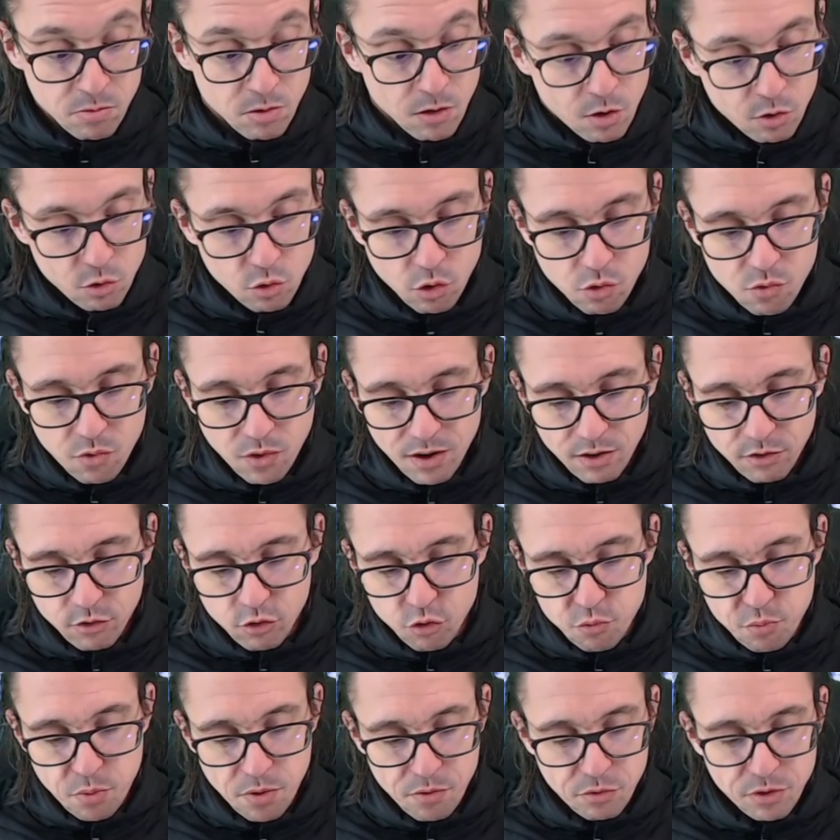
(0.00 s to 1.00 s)
Donc voilà ce que
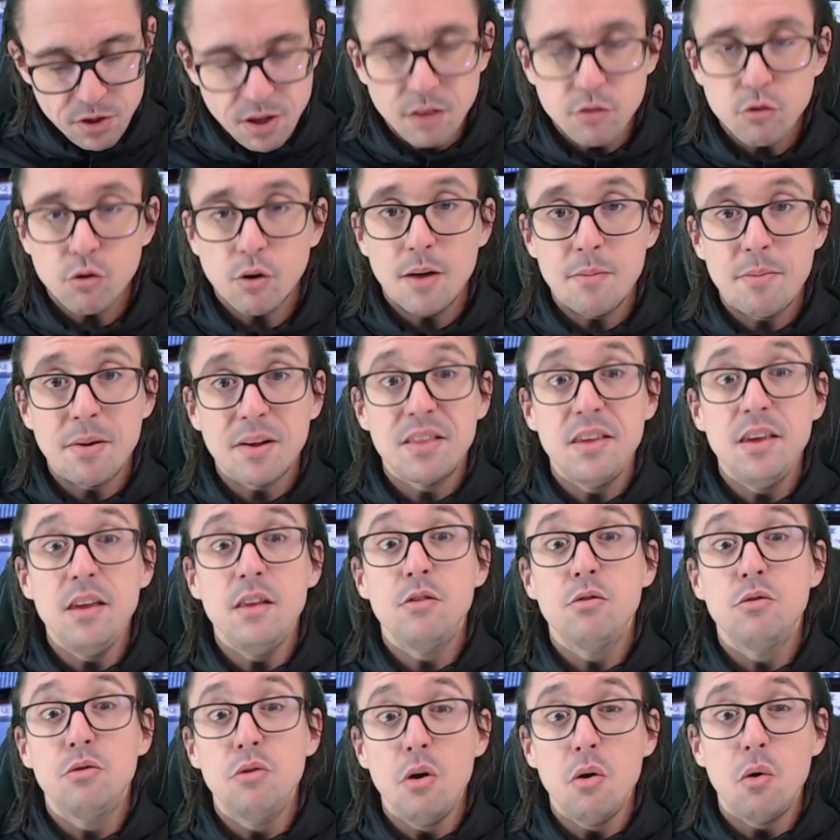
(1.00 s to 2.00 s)
je peux vous dire sur la partie
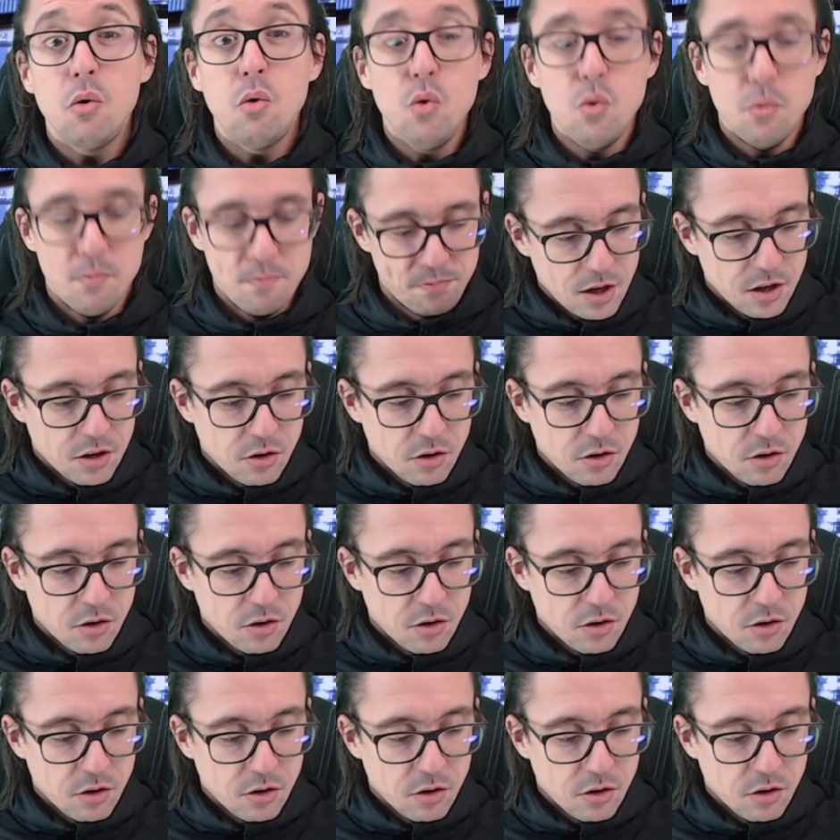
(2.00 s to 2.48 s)
deux roues.